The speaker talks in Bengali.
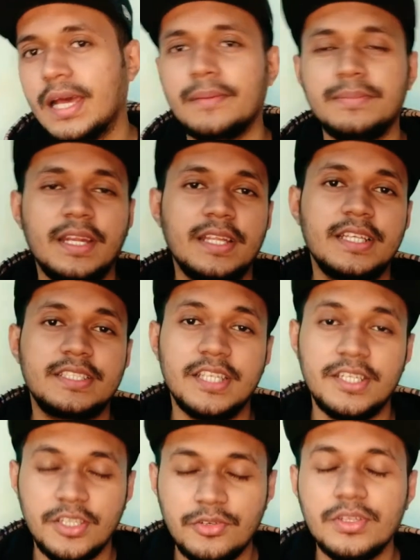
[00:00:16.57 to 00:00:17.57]
আপনারা দেখছেন
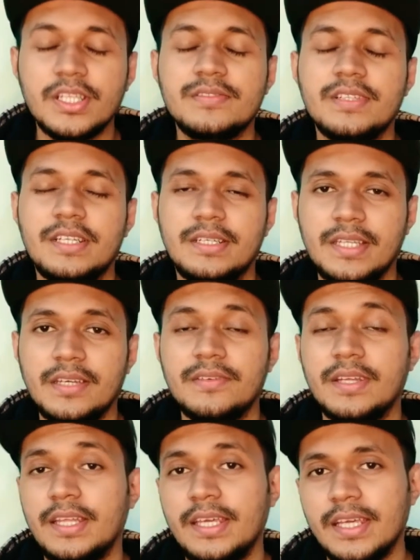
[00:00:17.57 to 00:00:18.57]
টি টুয়েলভ ভ্যালি টেক
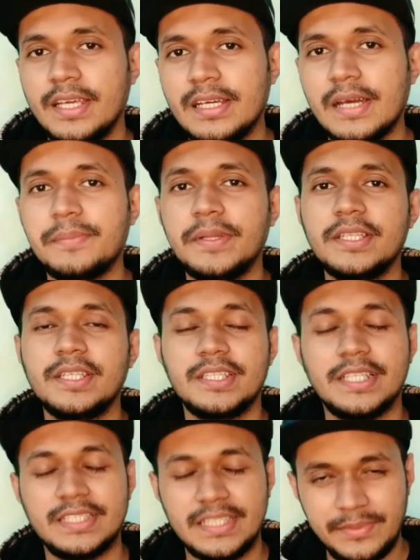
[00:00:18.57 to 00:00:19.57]
ভ্যালি আপনাদের সাথে
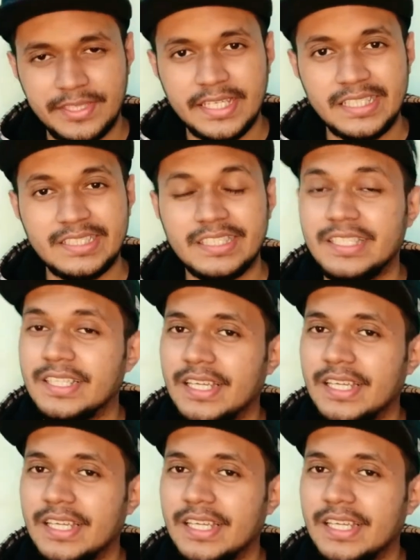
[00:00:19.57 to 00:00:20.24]
থাকছি আমি তাইসির